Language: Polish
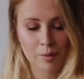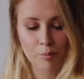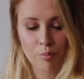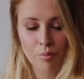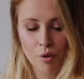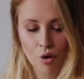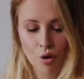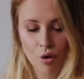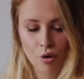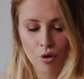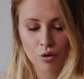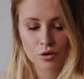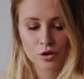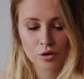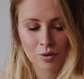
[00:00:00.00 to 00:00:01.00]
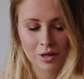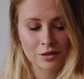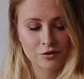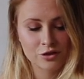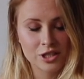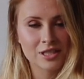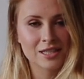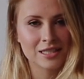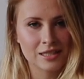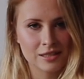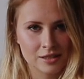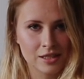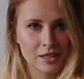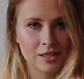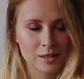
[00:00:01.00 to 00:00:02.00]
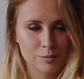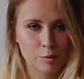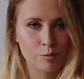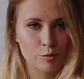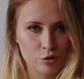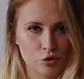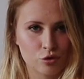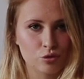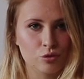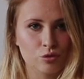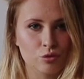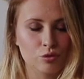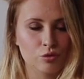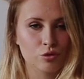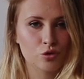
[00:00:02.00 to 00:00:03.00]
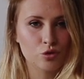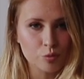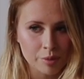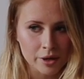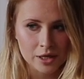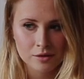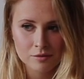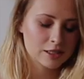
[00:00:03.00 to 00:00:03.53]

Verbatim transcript: bo skład wszystkich z nich jest po prostu super.